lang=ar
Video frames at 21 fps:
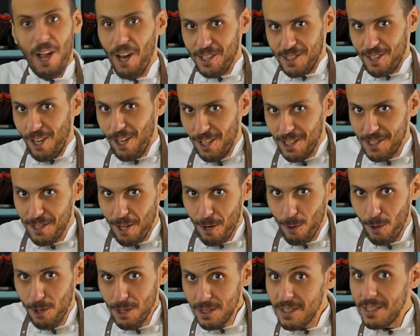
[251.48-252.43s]
خلاص
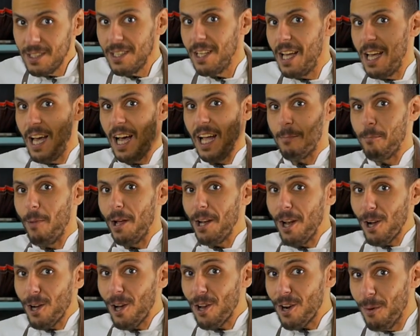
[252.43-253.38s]
خلصنا الرز
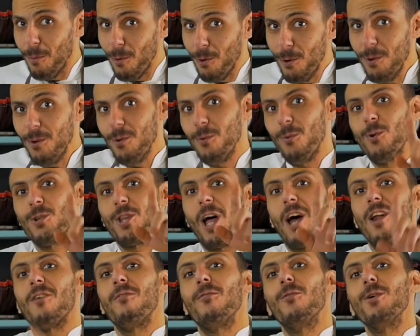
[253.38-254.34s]
اتمنى تجربوه
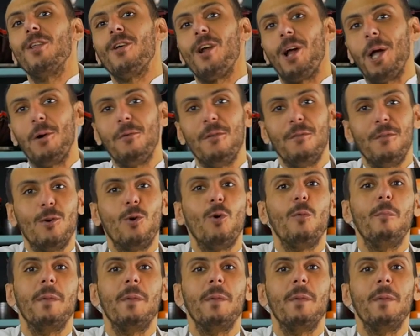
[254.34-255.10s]
وتعرفوني رايكم في